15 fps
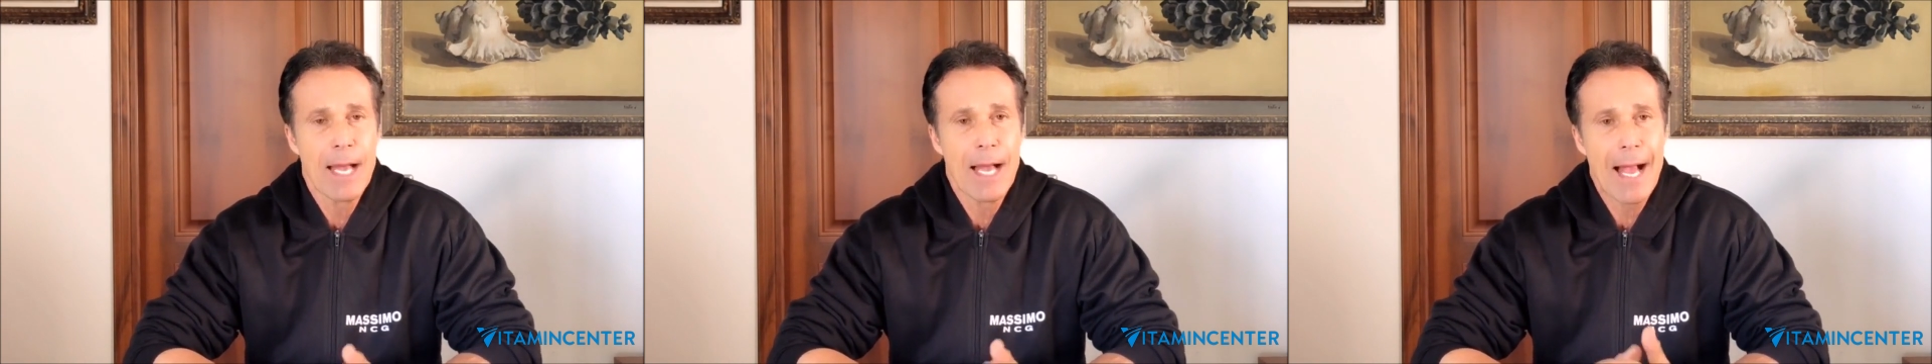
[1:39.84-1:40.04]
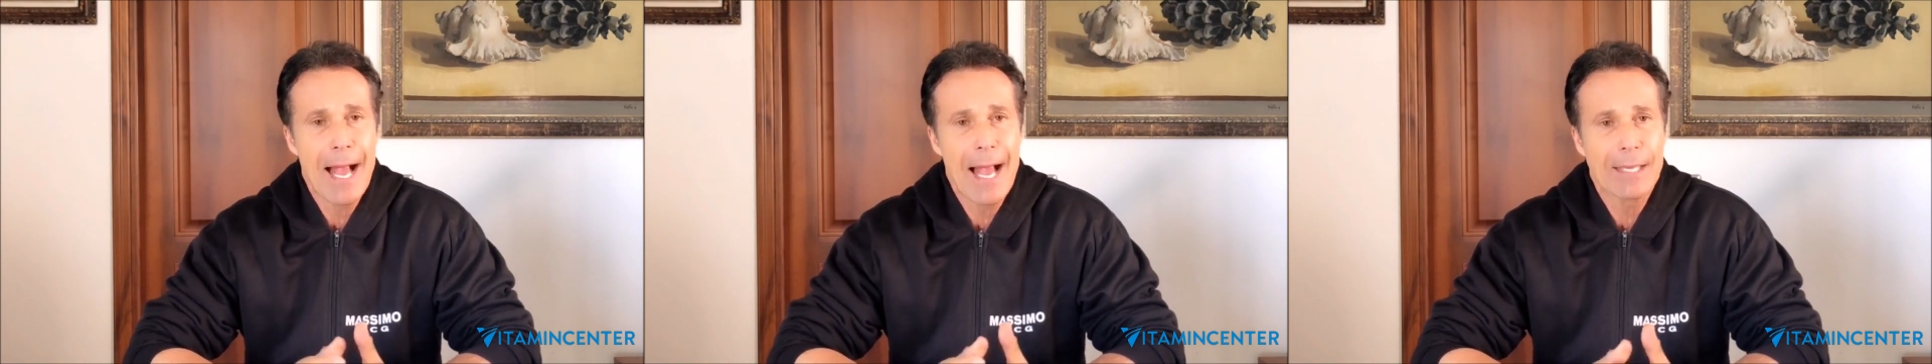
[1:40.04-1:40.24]

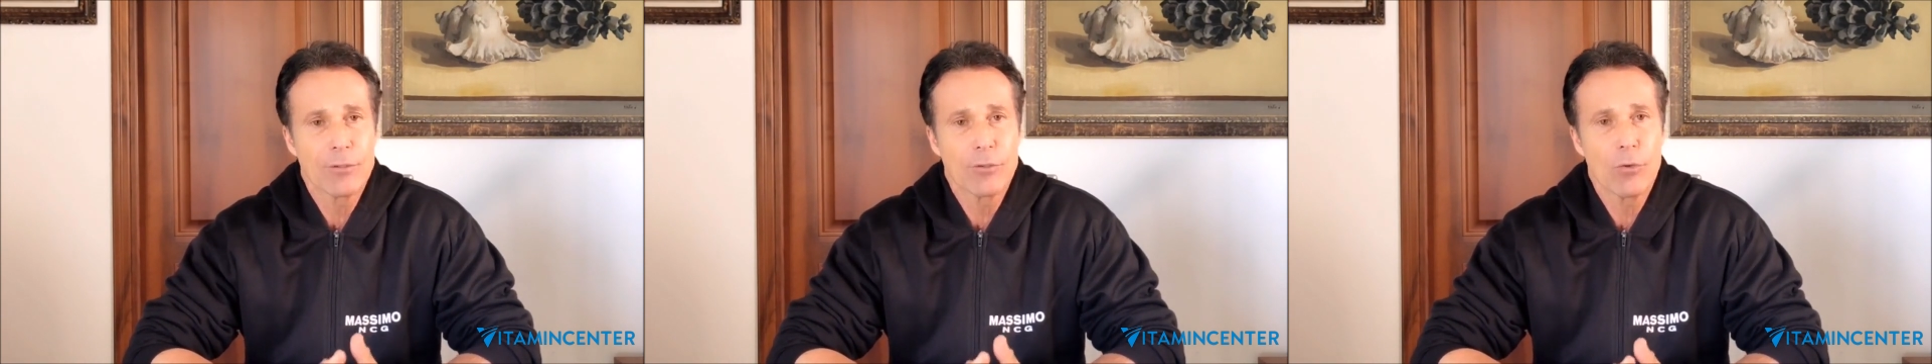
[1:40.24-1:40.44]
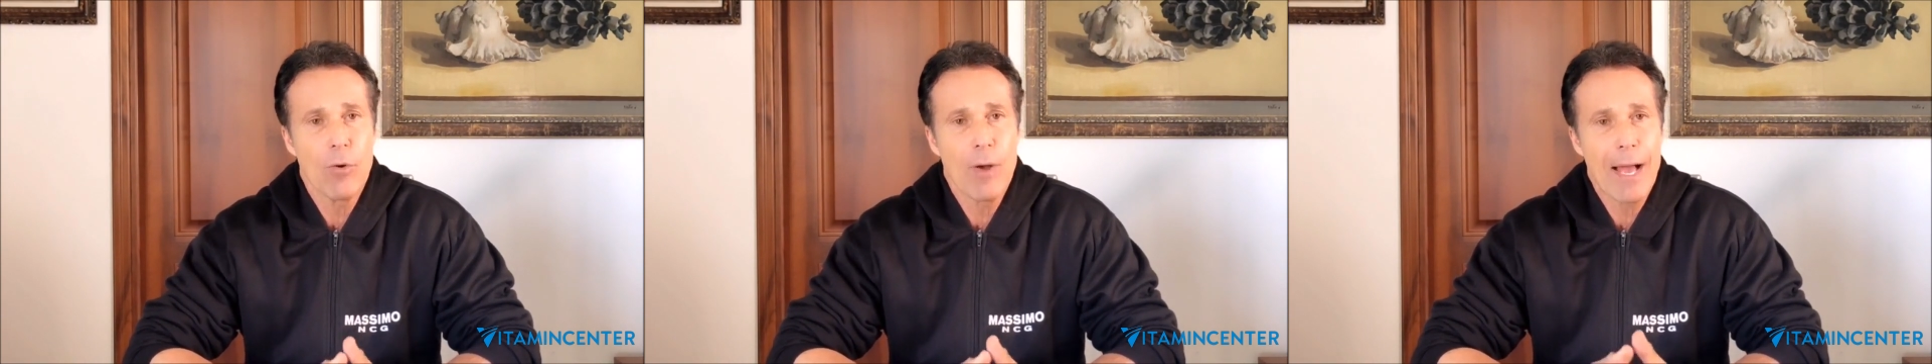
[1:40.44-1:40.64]

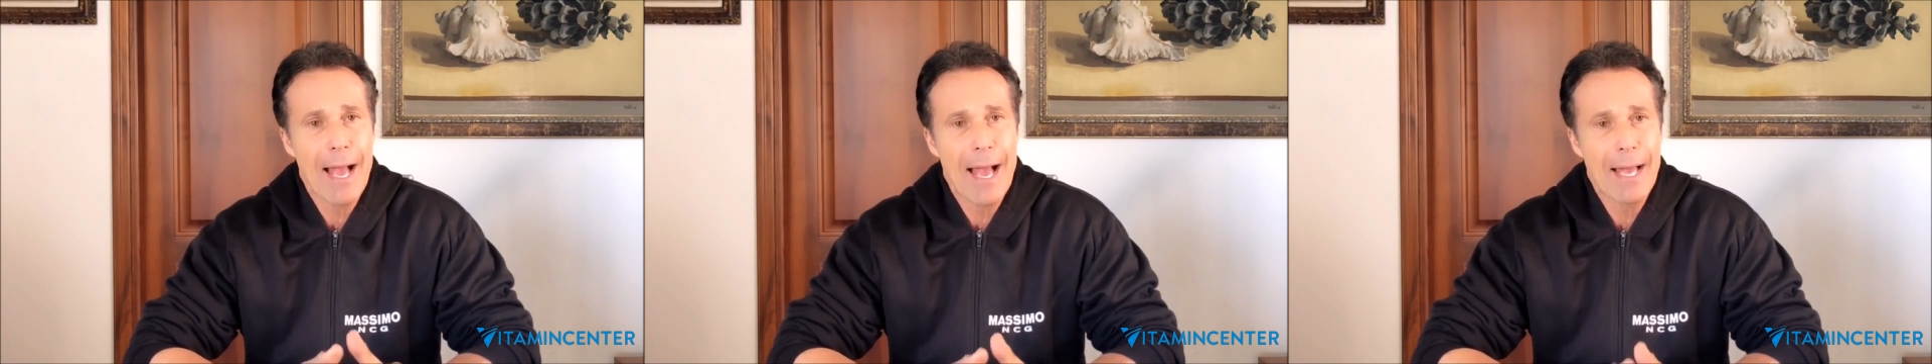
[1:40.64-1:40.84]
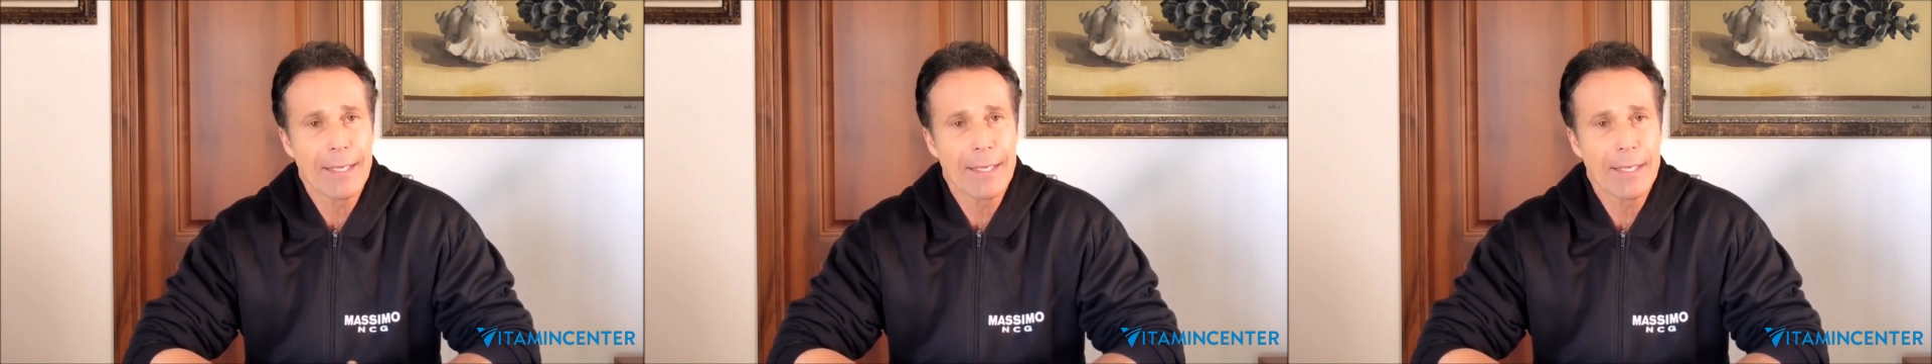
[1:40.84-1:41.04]
hanno
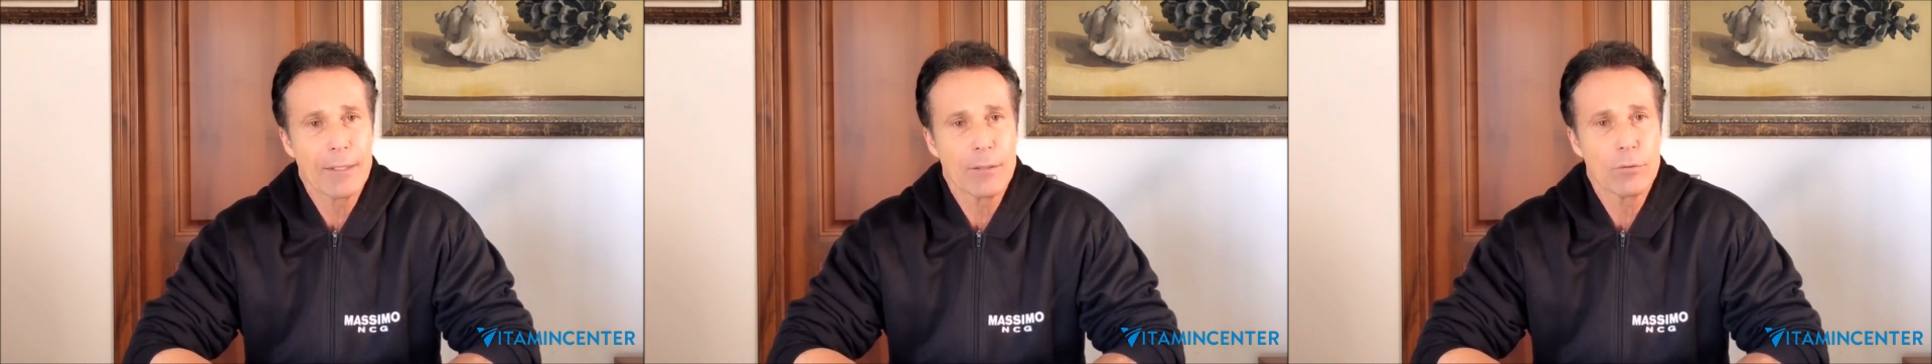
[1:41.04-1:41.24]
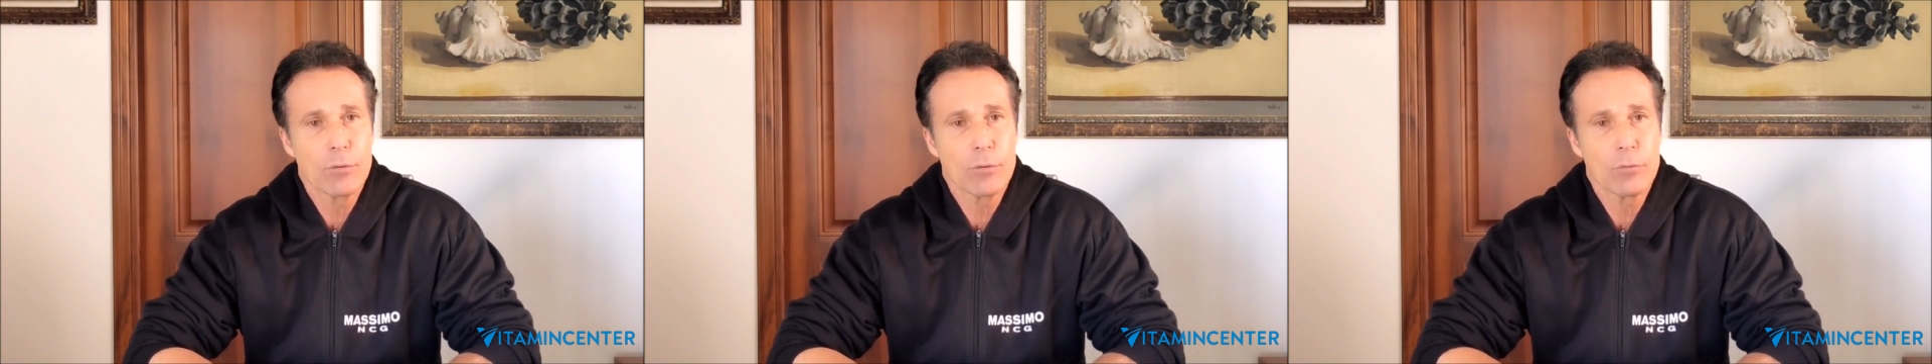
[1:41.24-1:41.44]
anche